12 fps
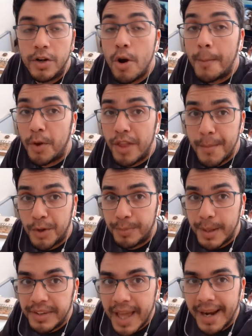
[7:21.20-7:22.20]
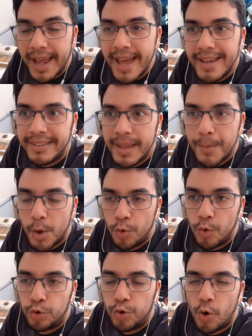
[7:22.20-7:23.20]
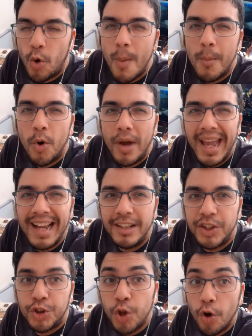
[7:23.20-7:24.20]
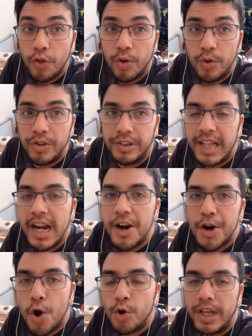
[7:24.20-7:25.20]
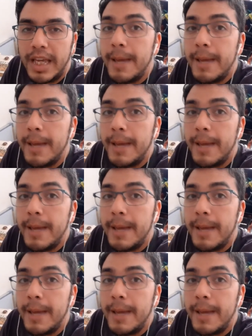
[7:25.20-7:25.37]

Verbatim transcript: No podemos vender este producto como el todo del rock